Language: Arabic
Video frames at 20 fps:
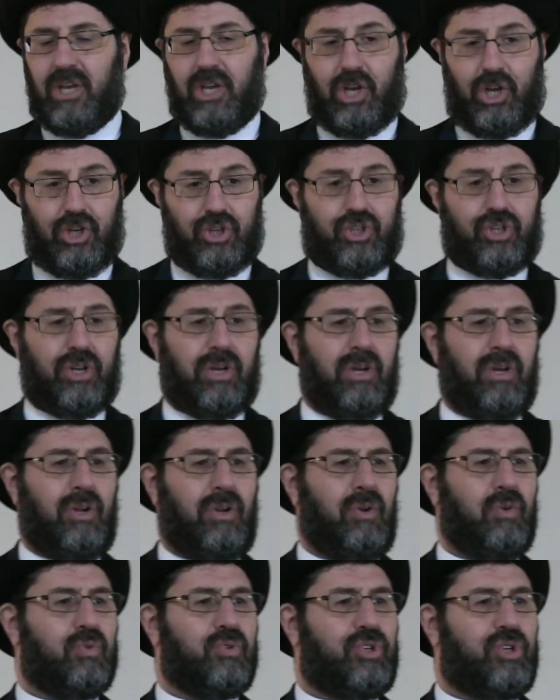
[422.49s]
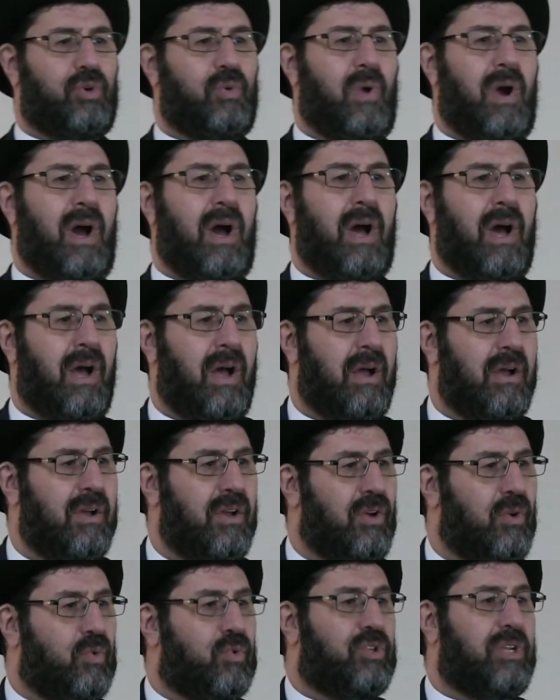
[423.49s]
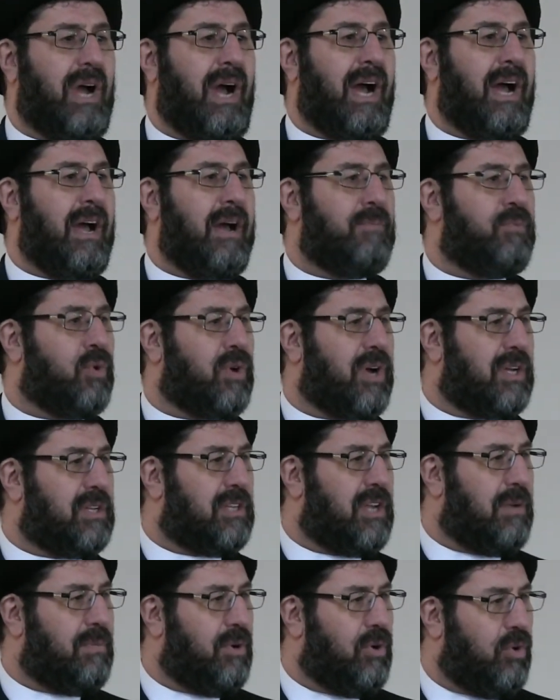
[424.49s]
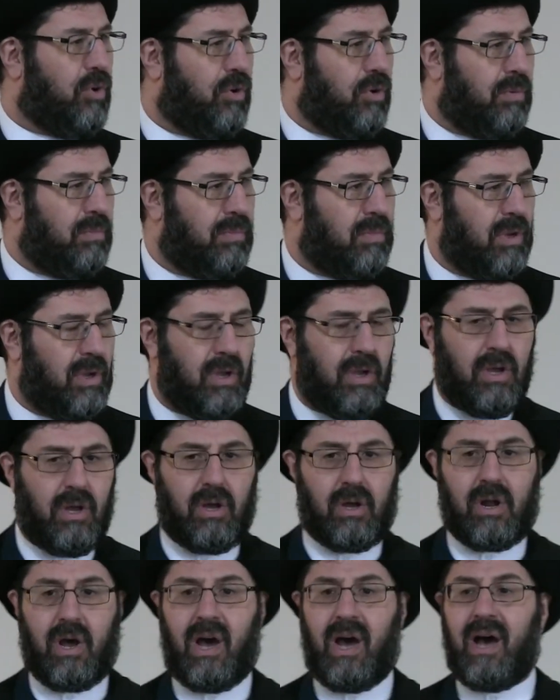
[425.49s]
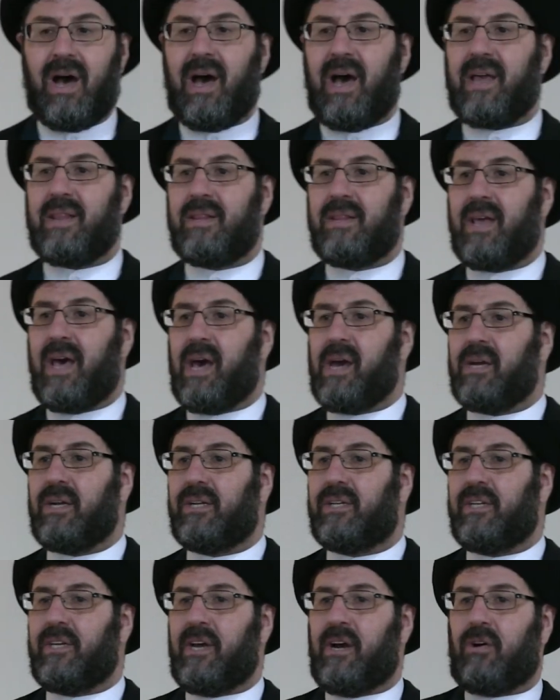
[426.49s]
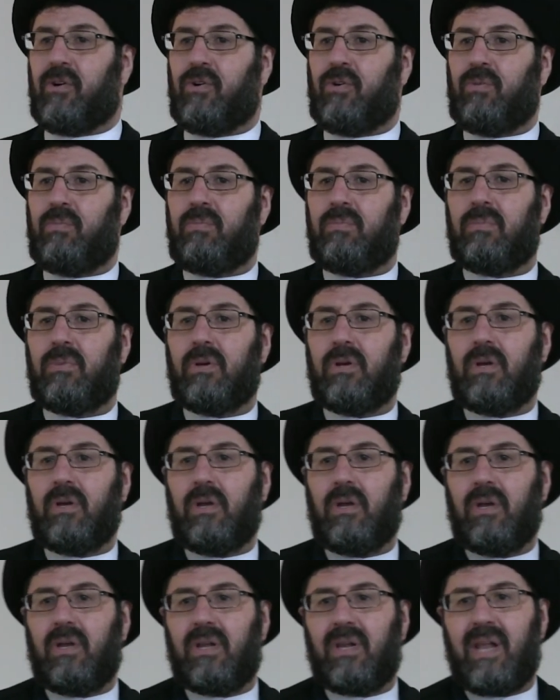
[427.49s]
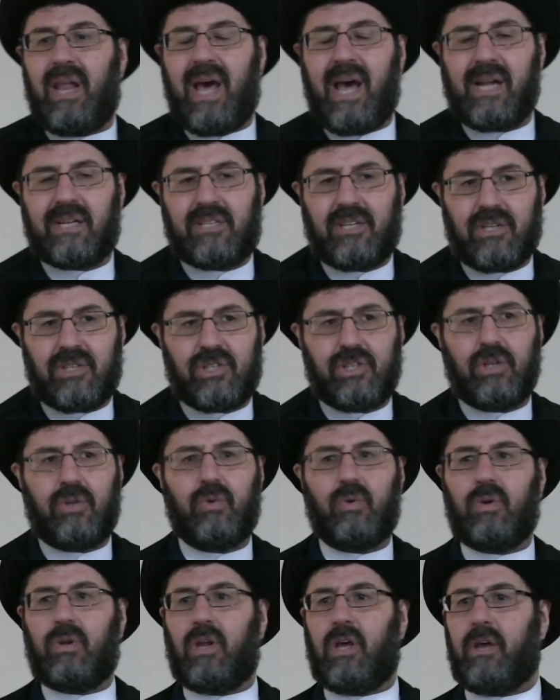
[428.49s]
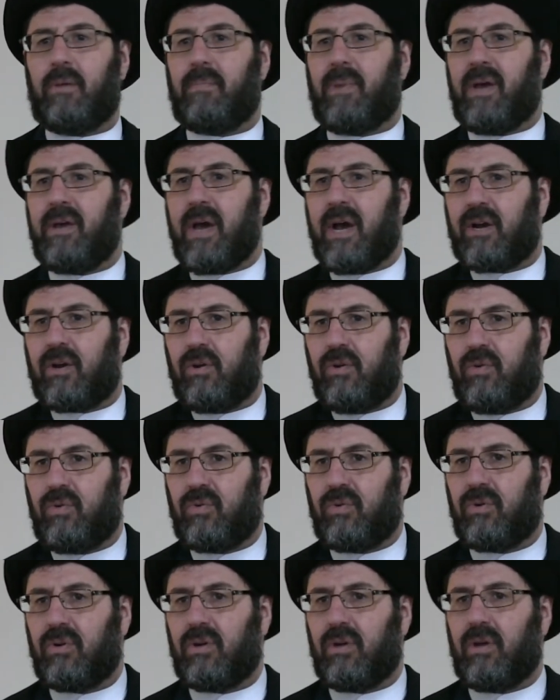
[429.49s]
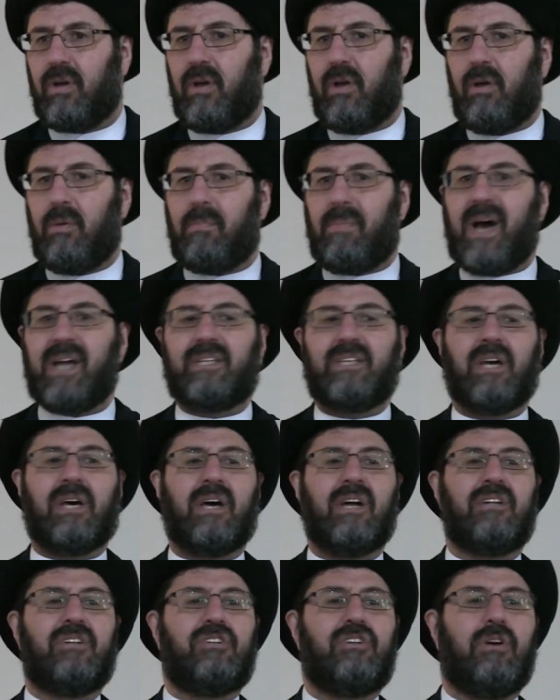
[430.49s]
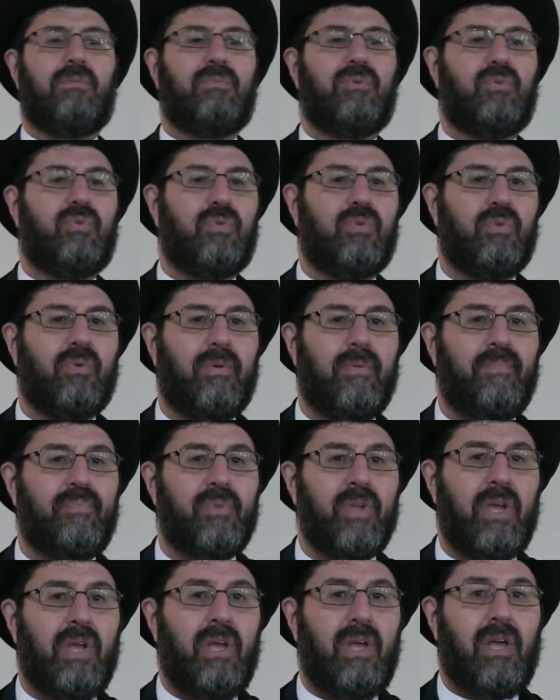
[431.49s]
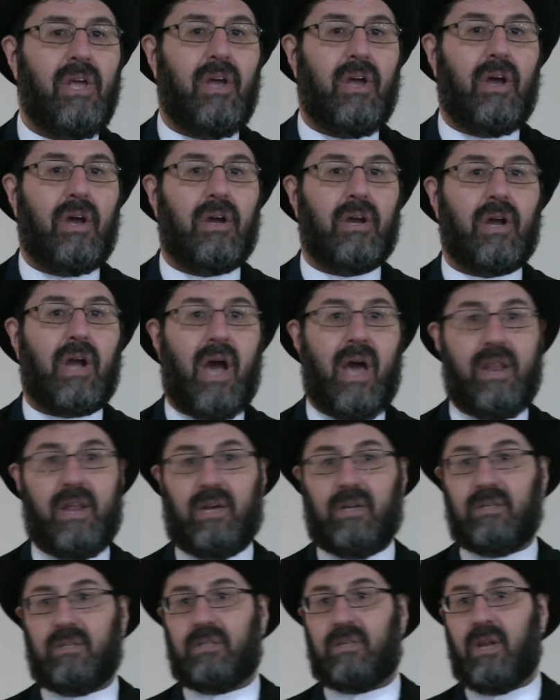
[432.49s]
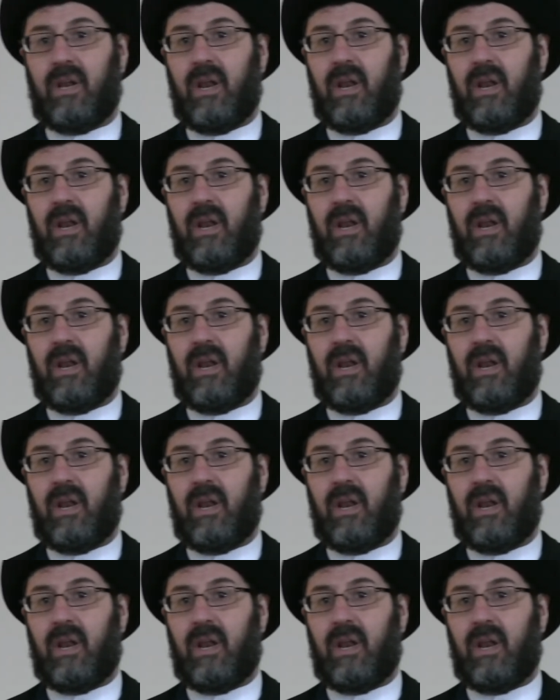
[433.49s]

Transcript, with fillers: عجل وشواء وتعب وقدم لهم راى ان ايديهم لا تصل اليه ما ياكلون ما تقدموا كان عند